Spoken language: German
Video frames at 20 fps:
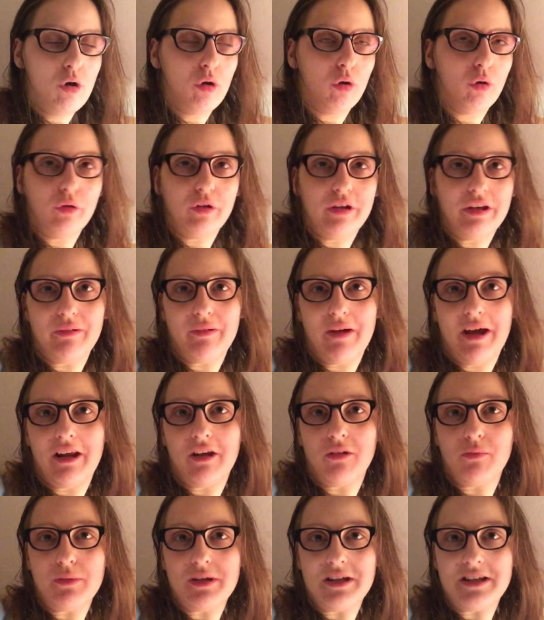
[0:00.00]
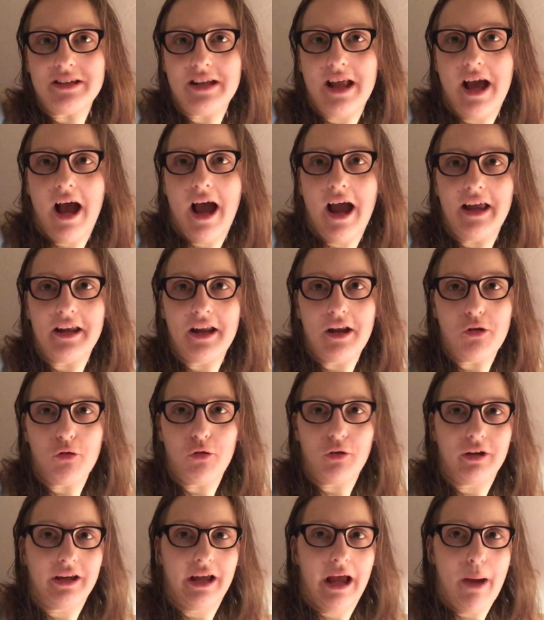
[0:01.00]
Und ich werde mich nach einer
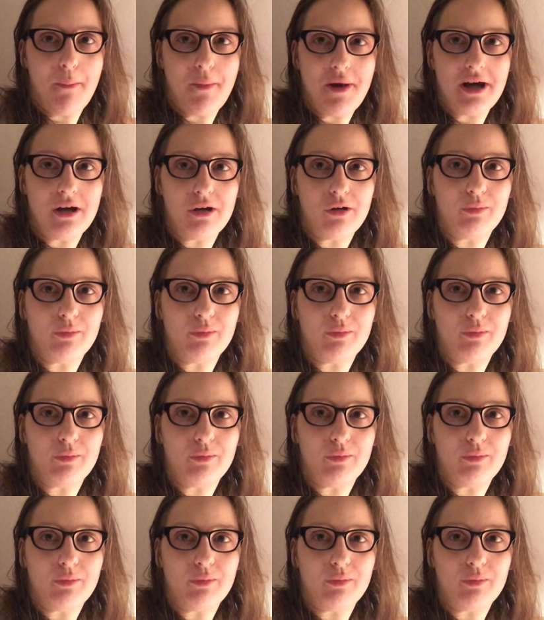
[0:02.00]
neuen Kamera